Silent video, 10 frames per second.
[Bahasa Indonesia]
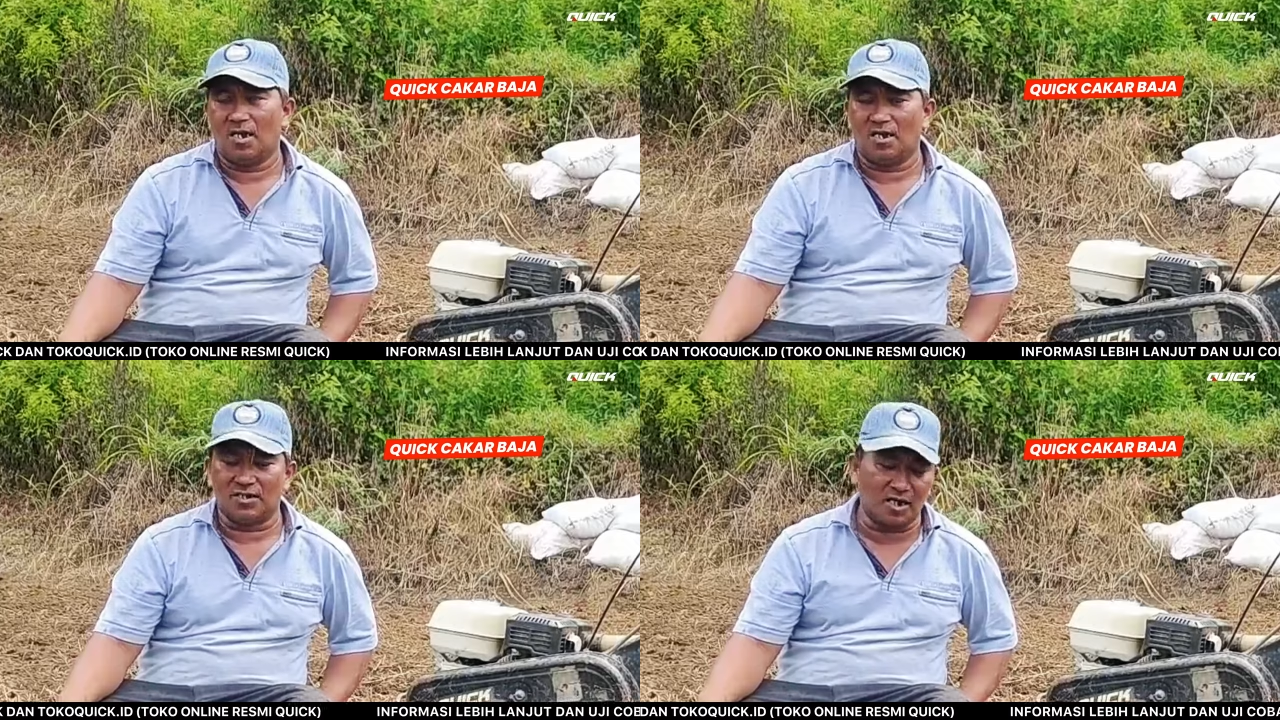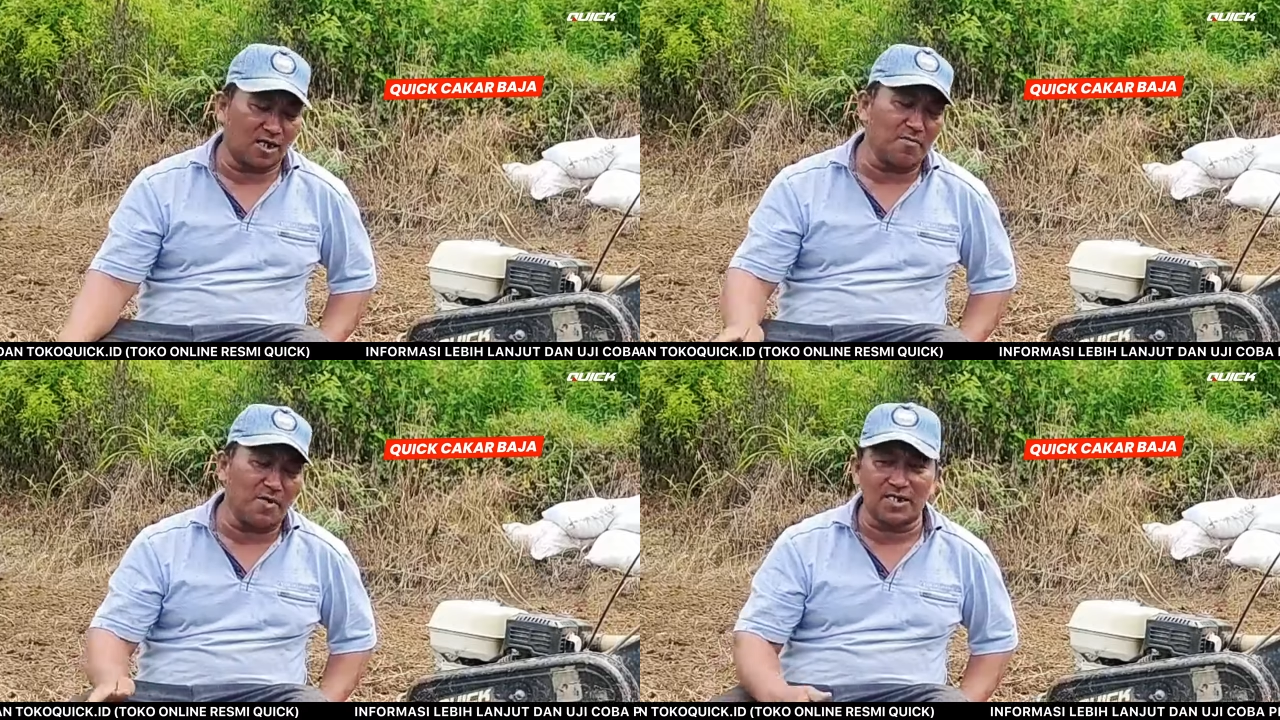Nah,
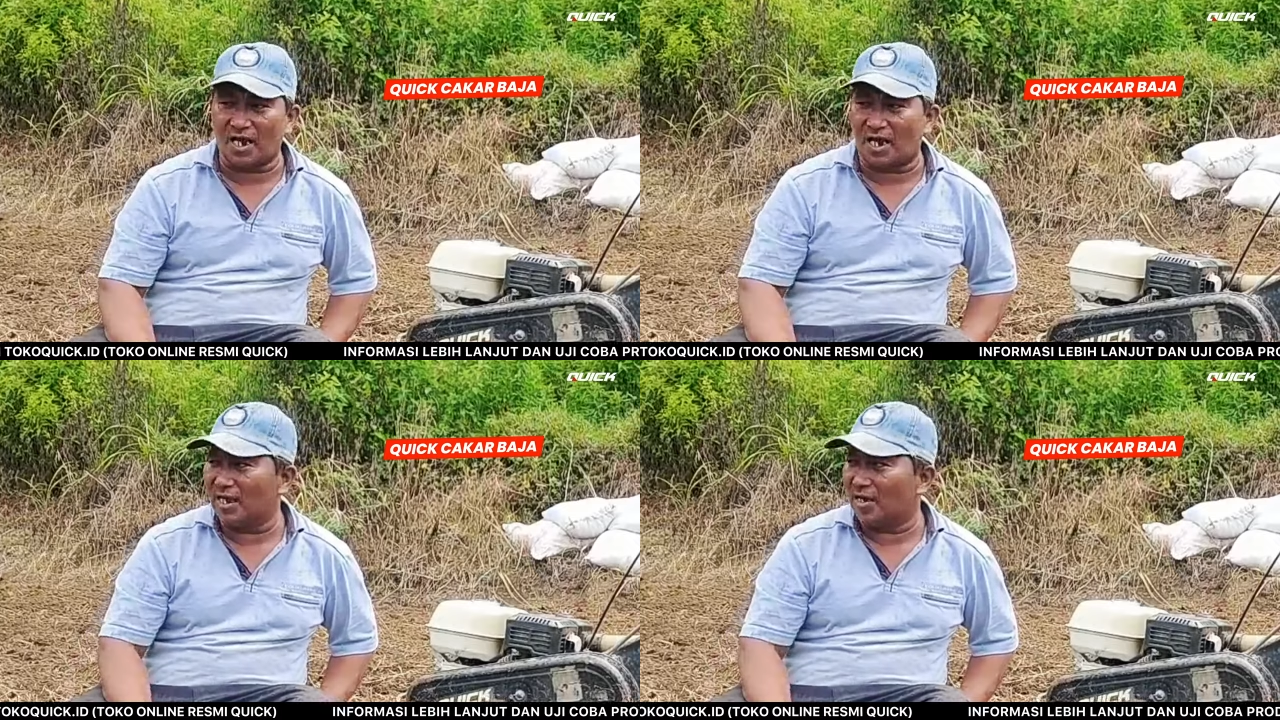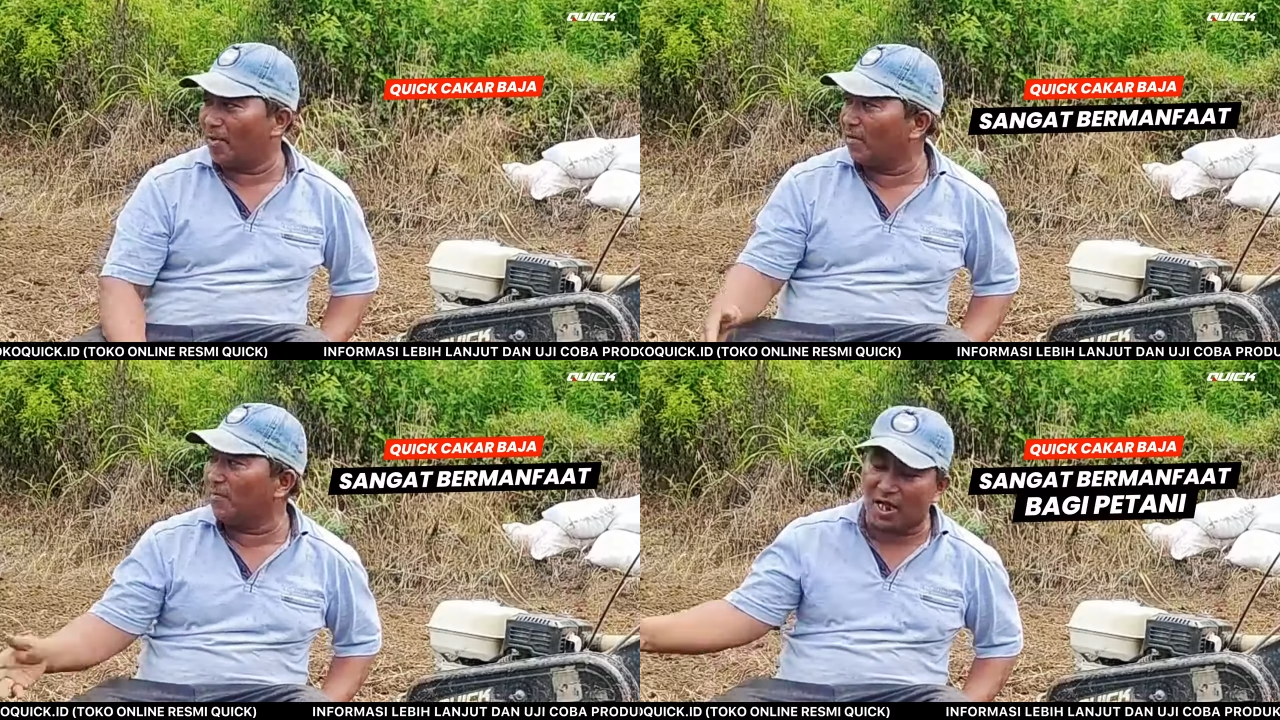jangankan bagi saya,
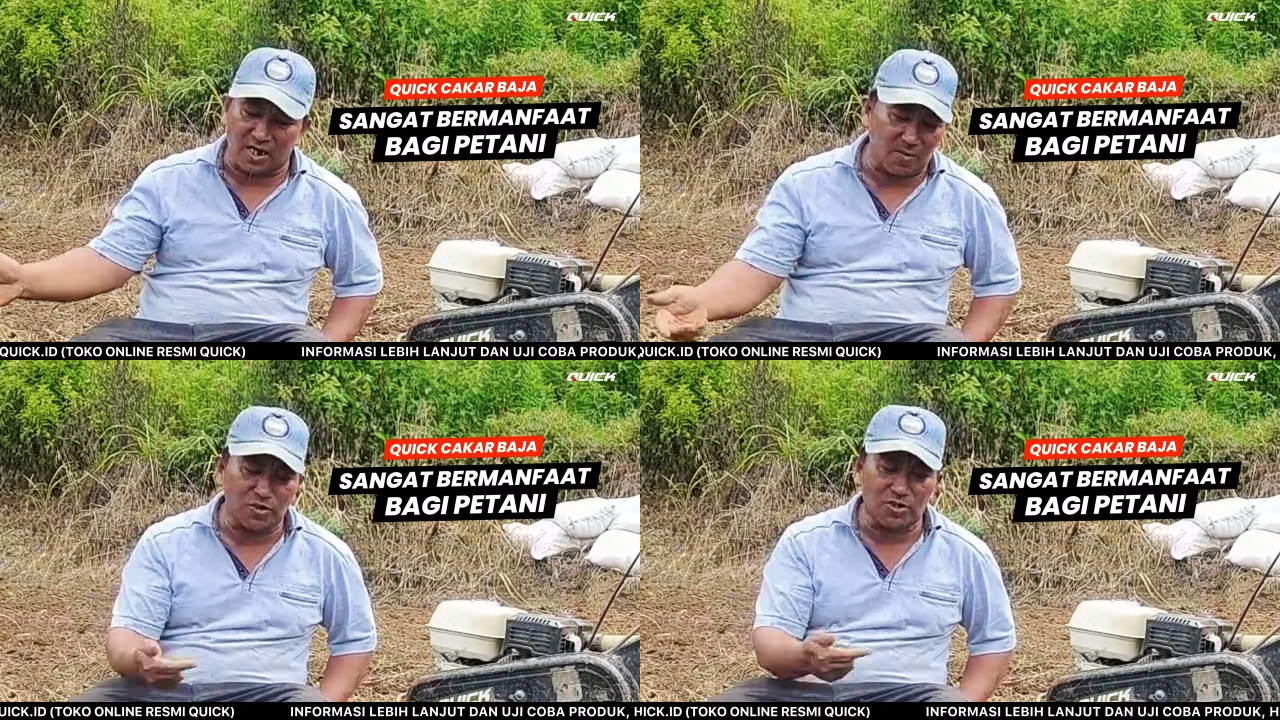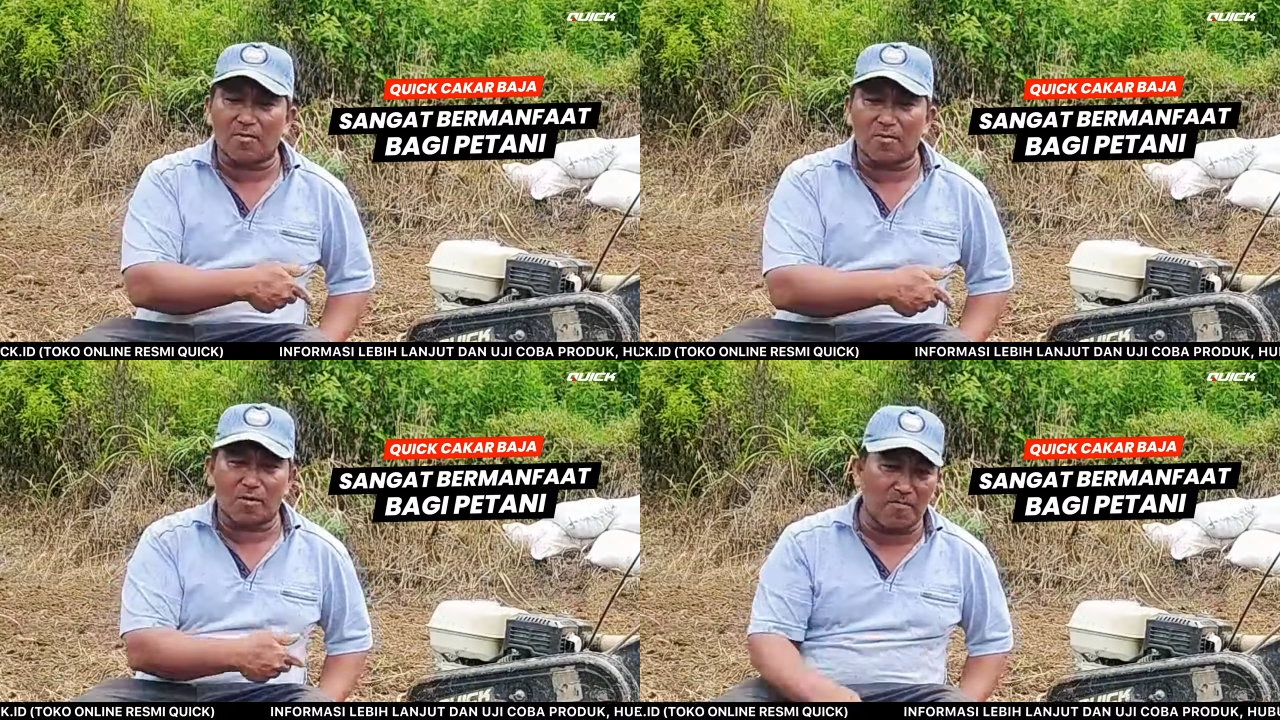bagi petani itu
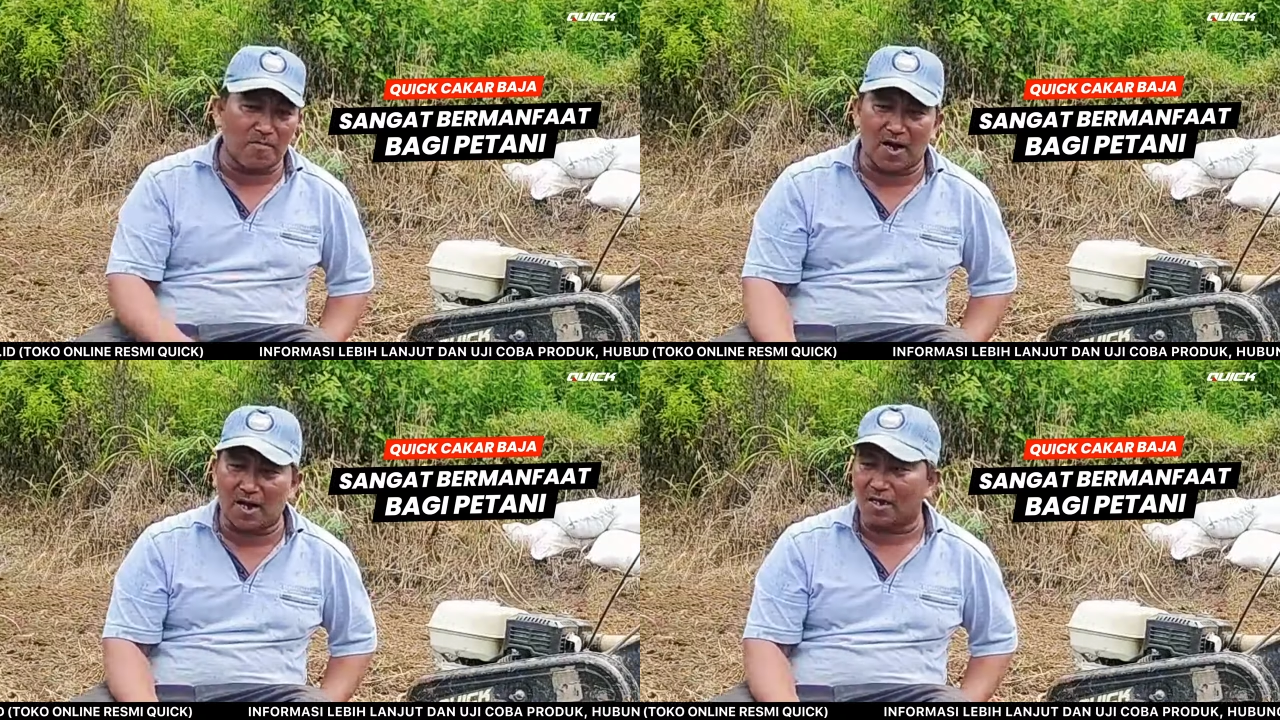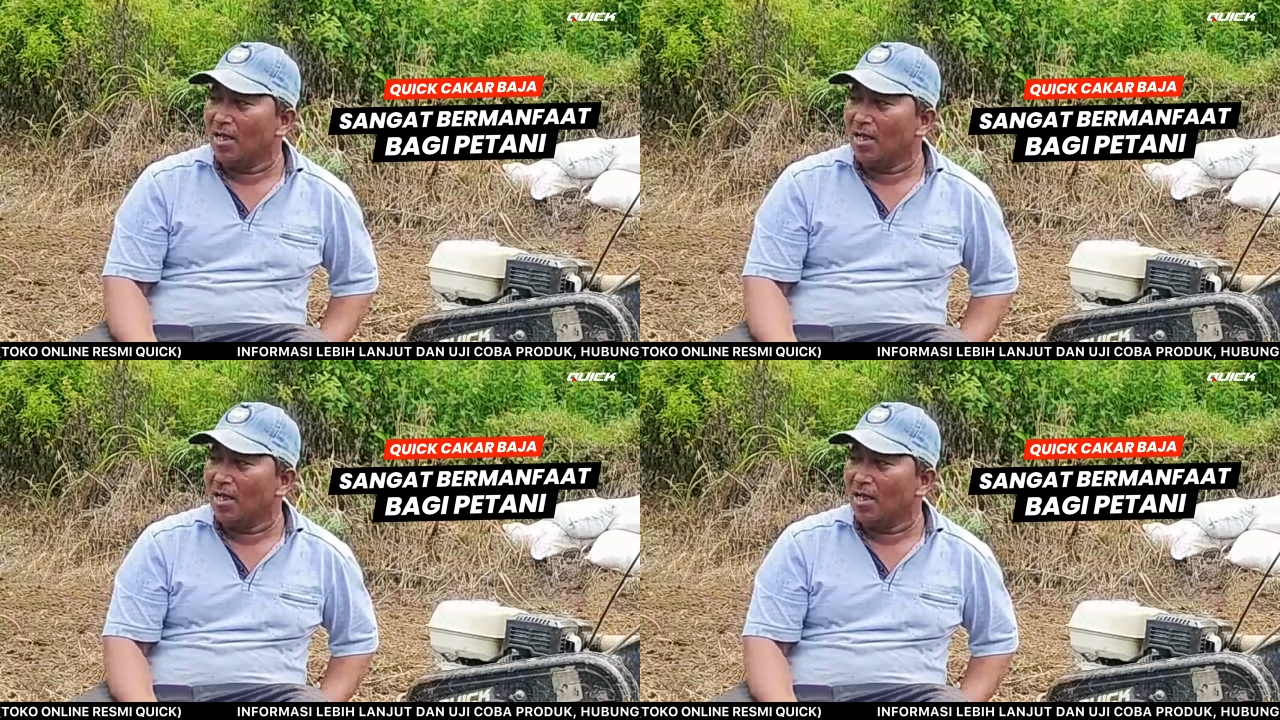sangat bermanfaat.